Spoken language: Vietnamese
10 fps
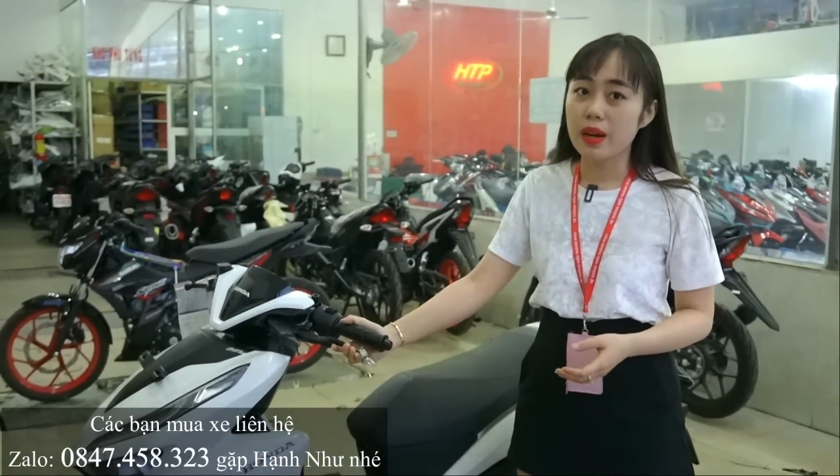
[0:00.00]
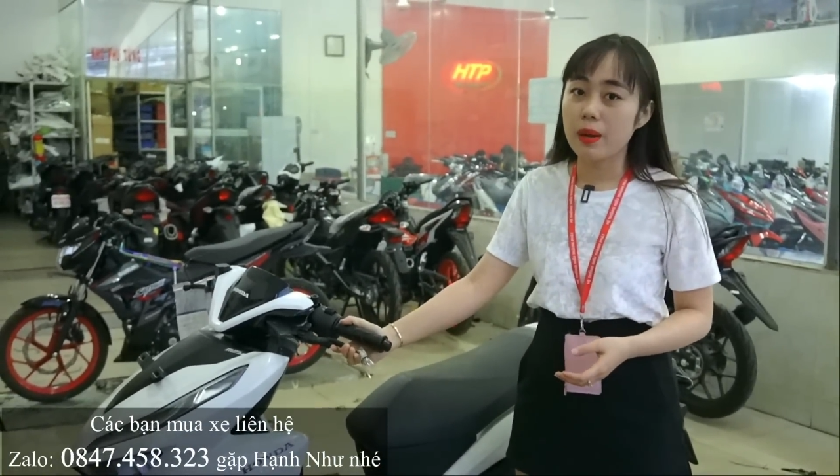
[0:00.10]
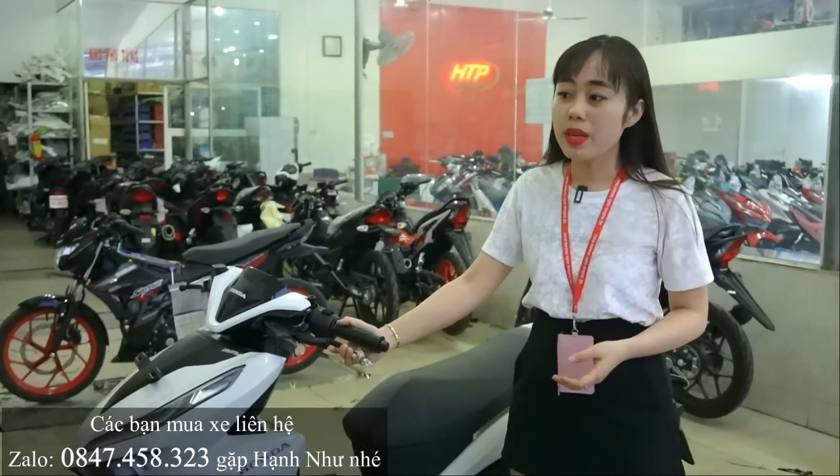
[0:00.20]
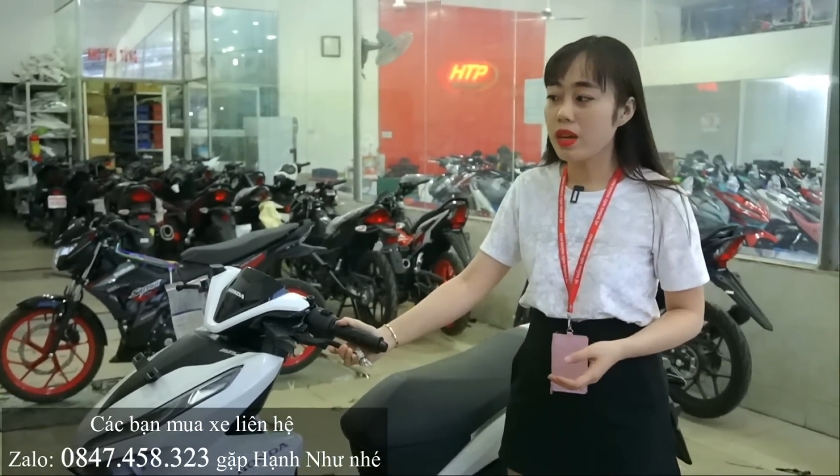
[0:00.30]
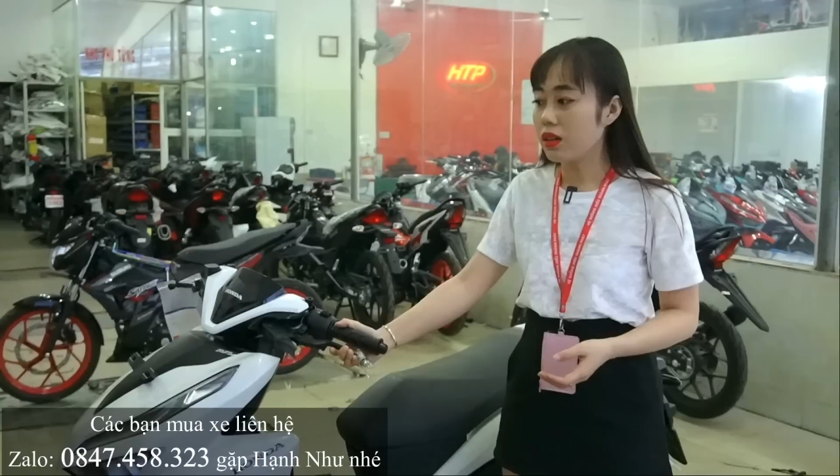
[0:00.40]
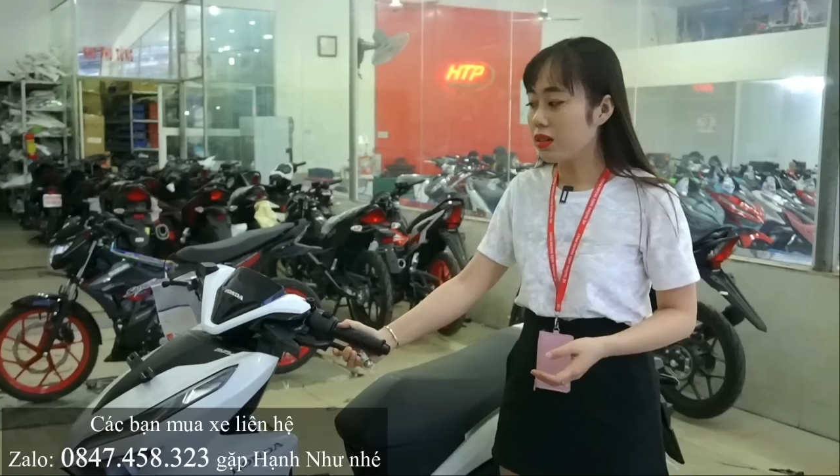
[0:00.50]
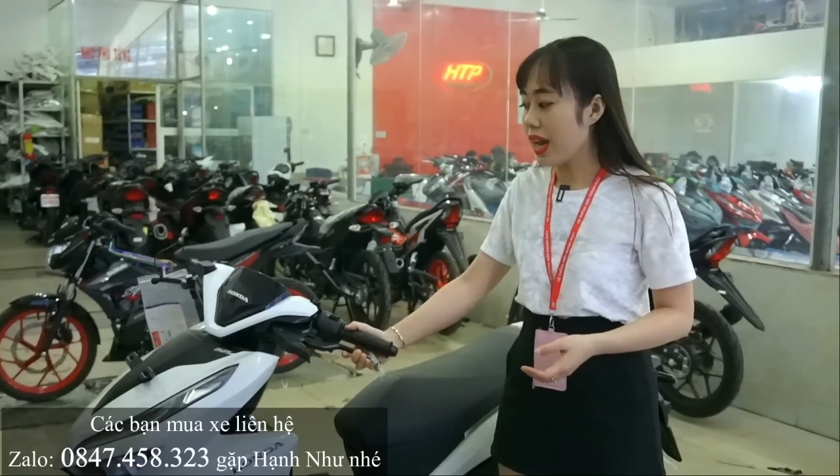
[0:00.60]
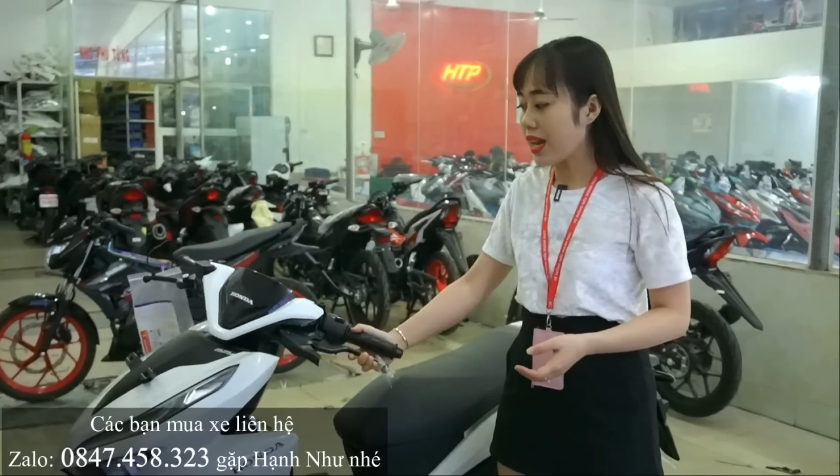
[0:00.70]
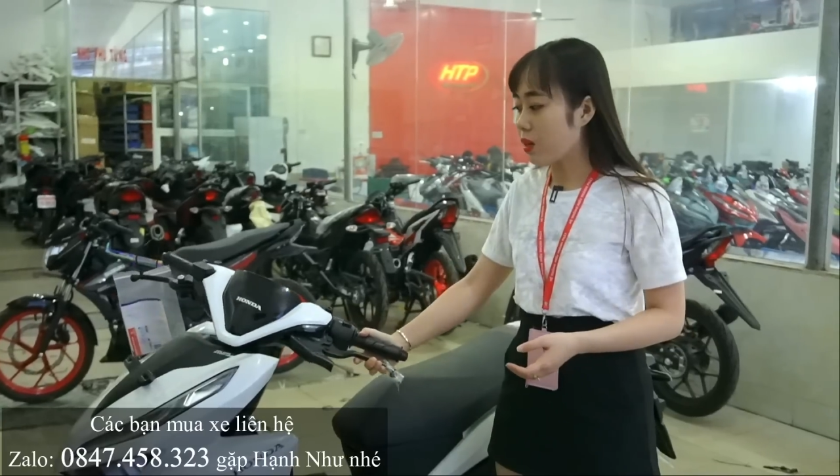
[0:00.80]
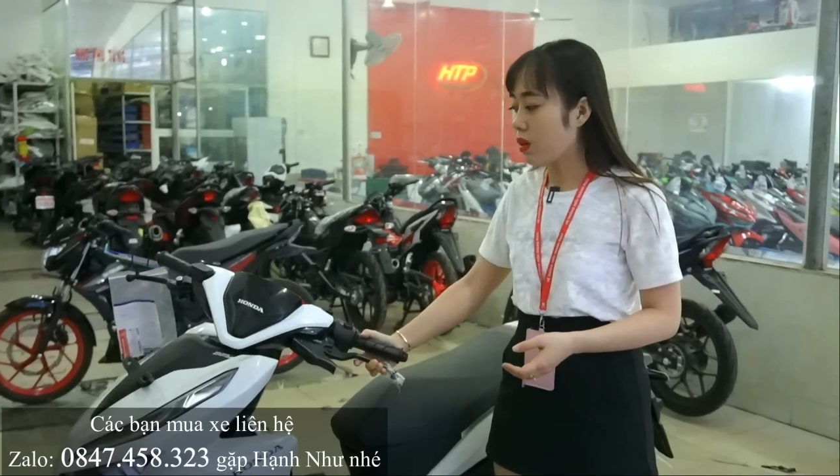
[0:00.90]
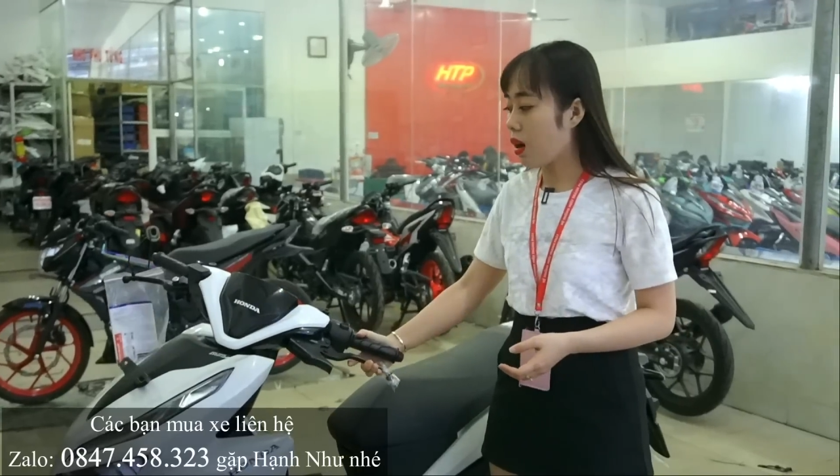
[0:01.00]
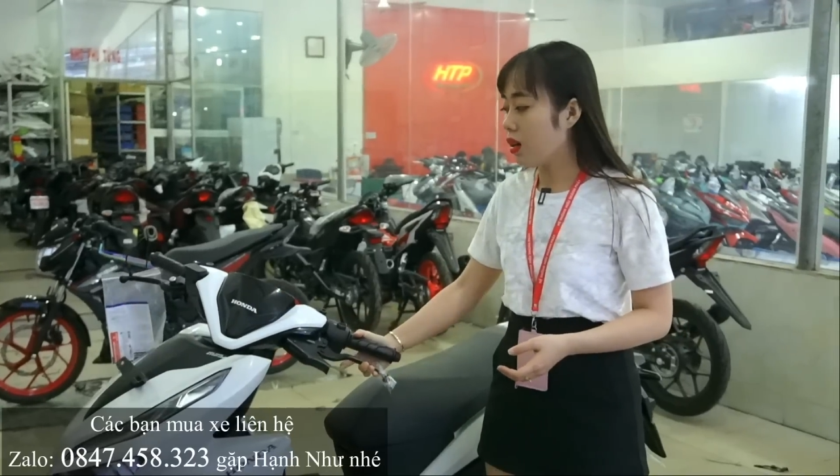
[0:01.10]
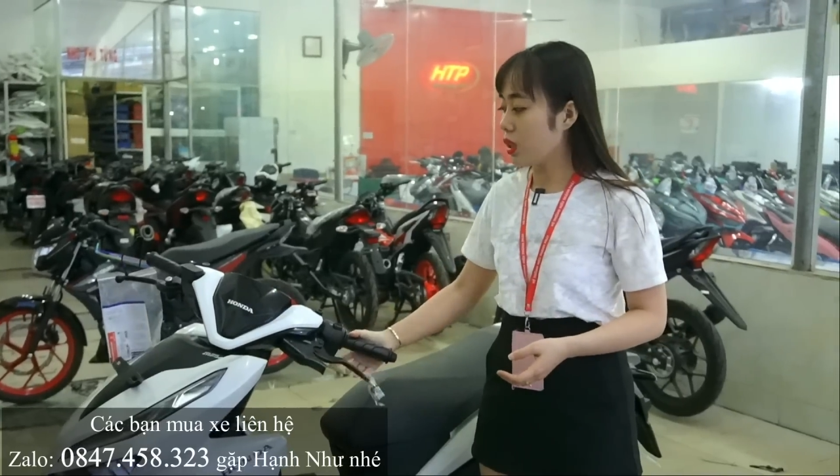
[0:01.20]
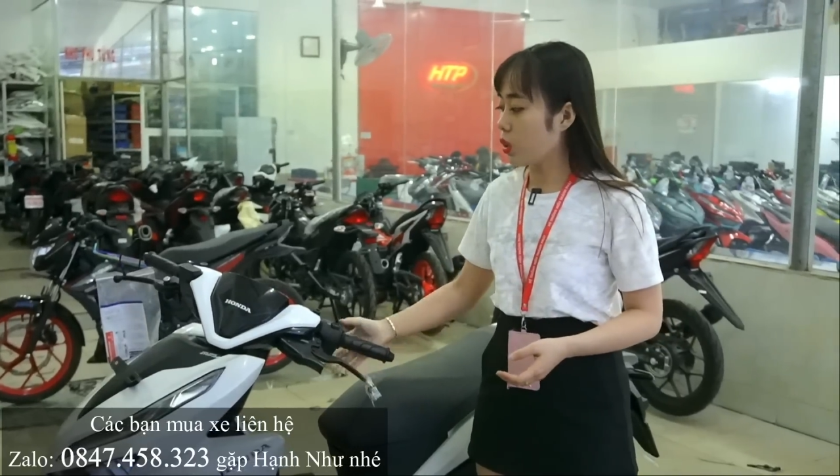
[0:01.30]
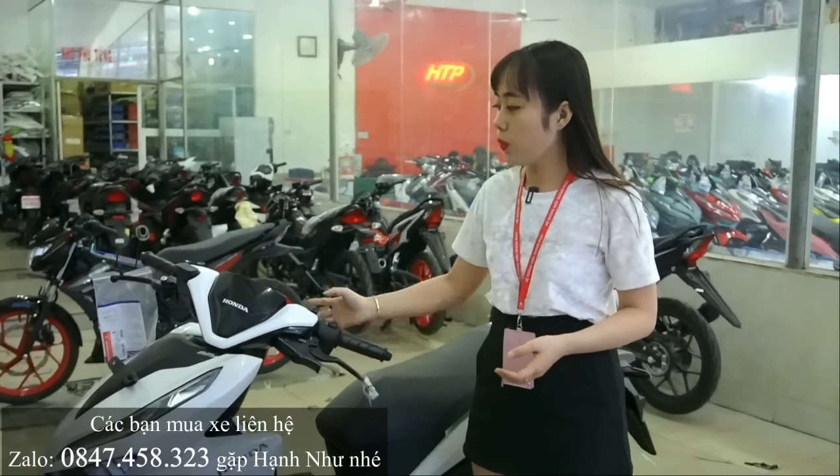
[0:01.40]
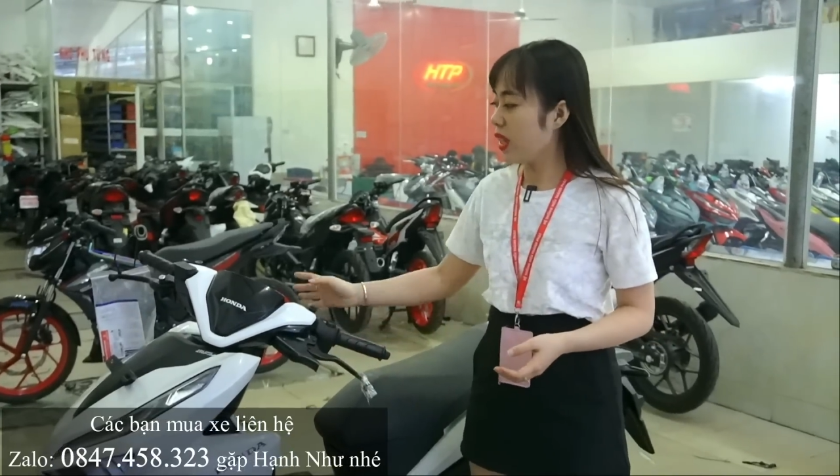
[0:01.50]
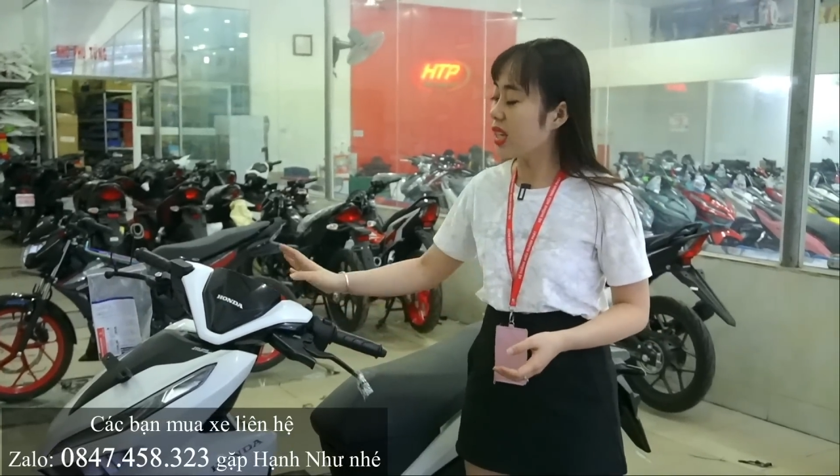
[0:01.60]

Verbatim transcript: mà bây giờ cửa hàng nào có thì